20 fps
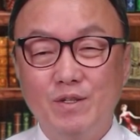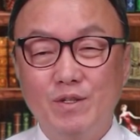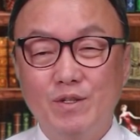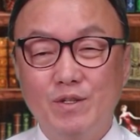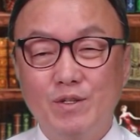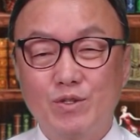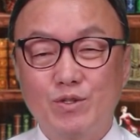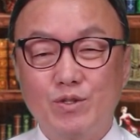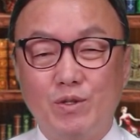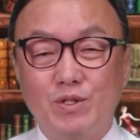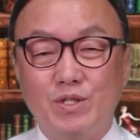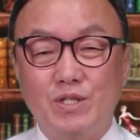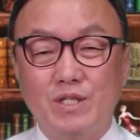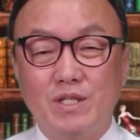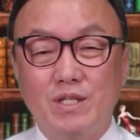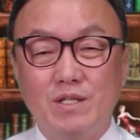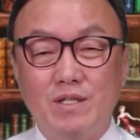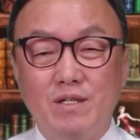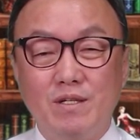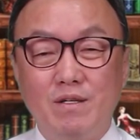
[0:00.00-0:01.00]

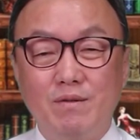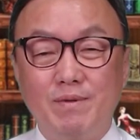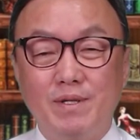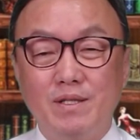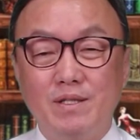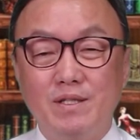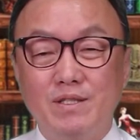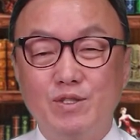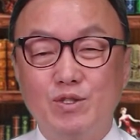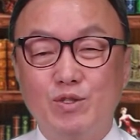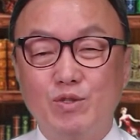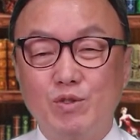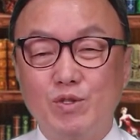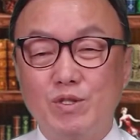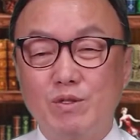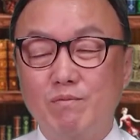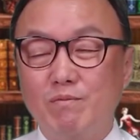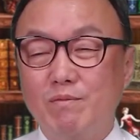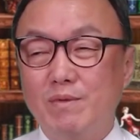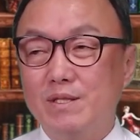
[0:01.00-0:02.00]
솔직히 열받는
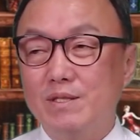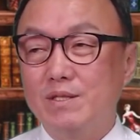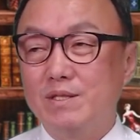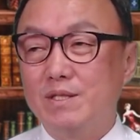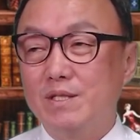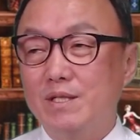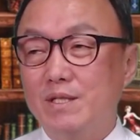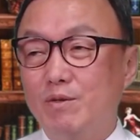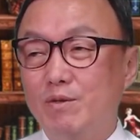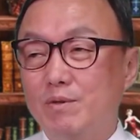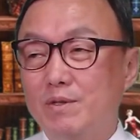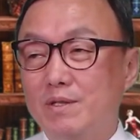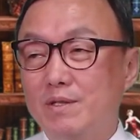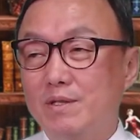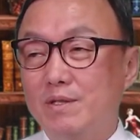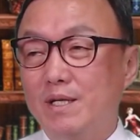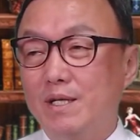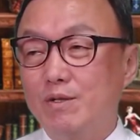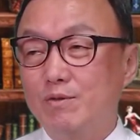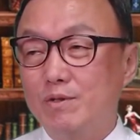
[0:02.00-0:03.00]
소식만
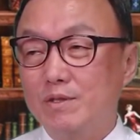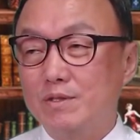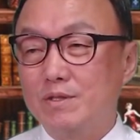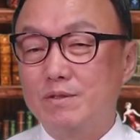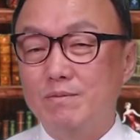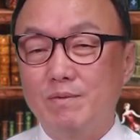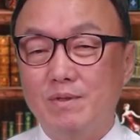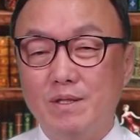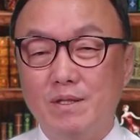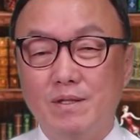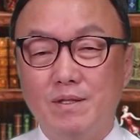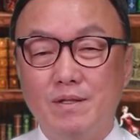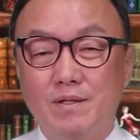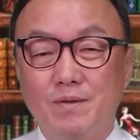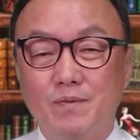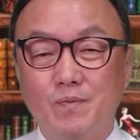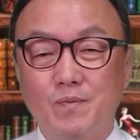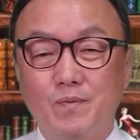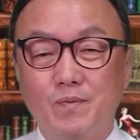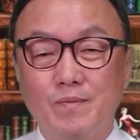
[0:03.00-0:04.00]
전해오는 하루였습니다.
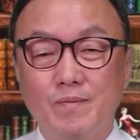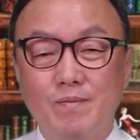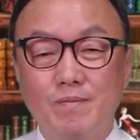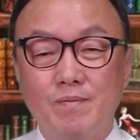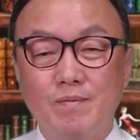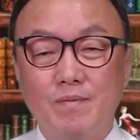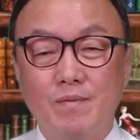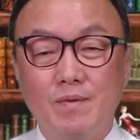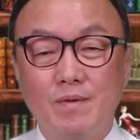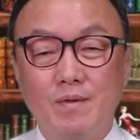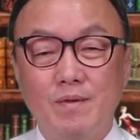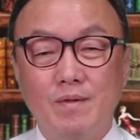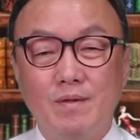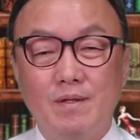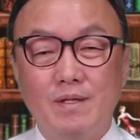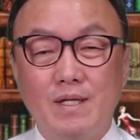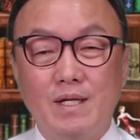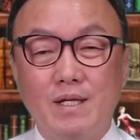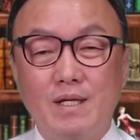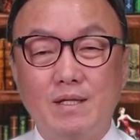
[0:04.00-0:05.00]

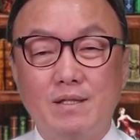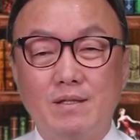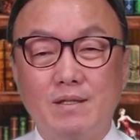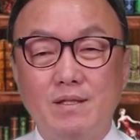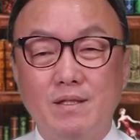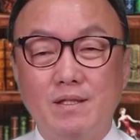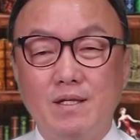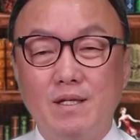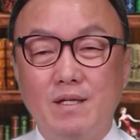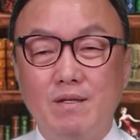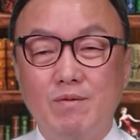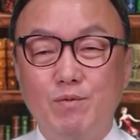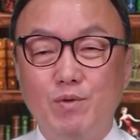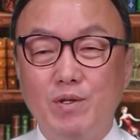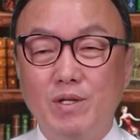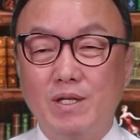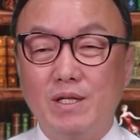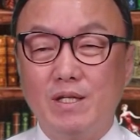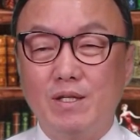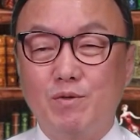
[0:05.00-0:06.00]
나라가 어떻게 이
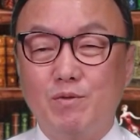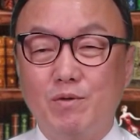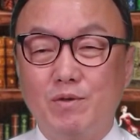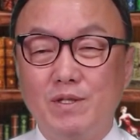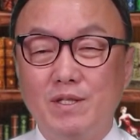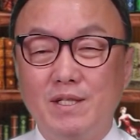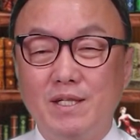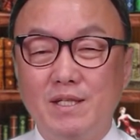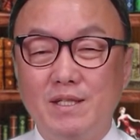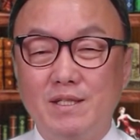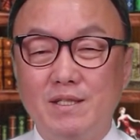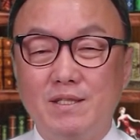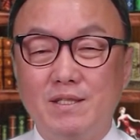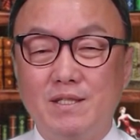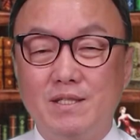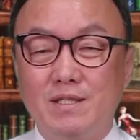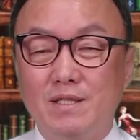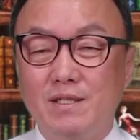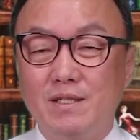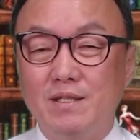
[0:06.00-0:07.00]
모양이 꼴이
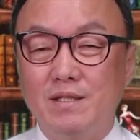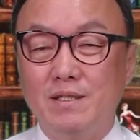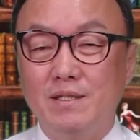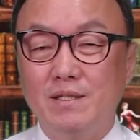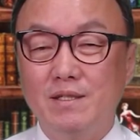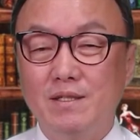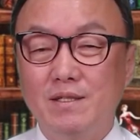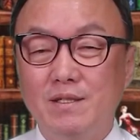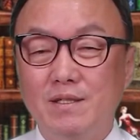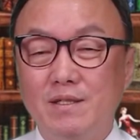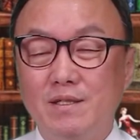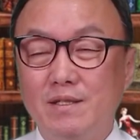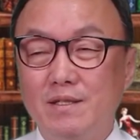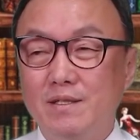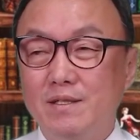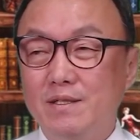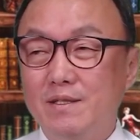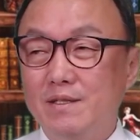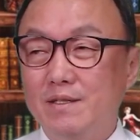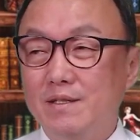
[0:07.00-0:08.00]
됐는지
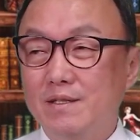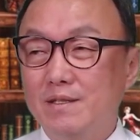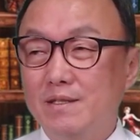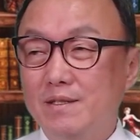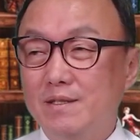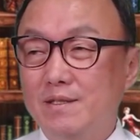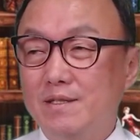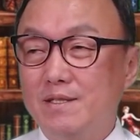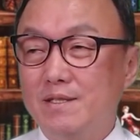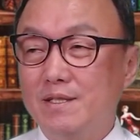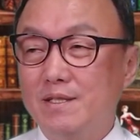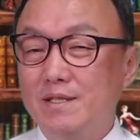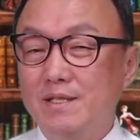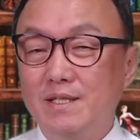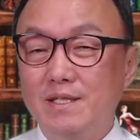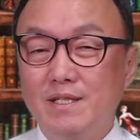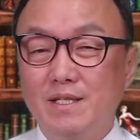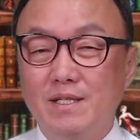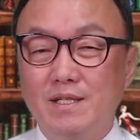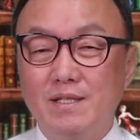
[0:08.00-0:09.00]

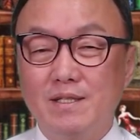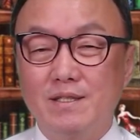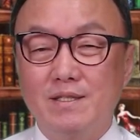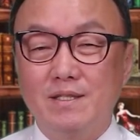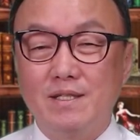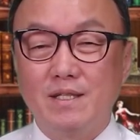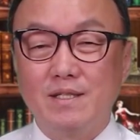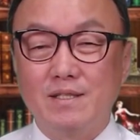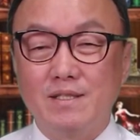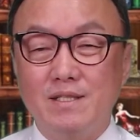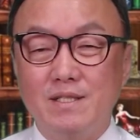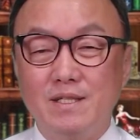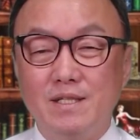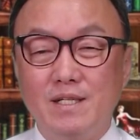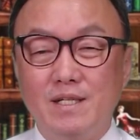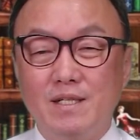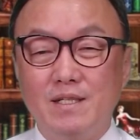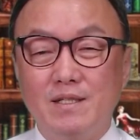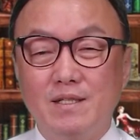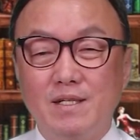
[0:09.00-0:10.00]
정은이가
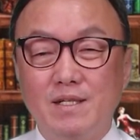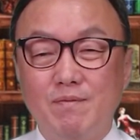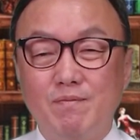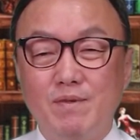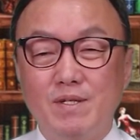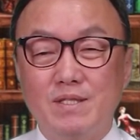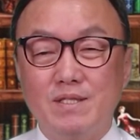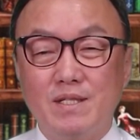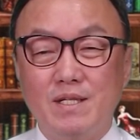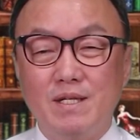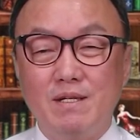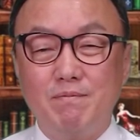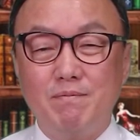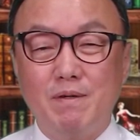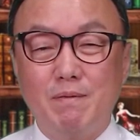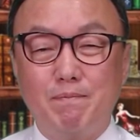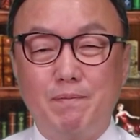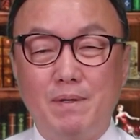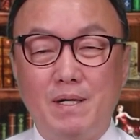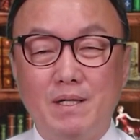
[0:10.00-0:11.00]
제정신이 아닐 때 미사일
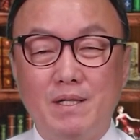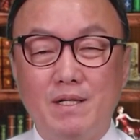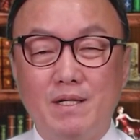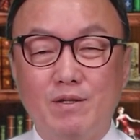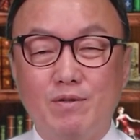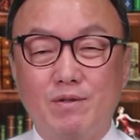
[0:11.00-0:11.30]
몇 방이라도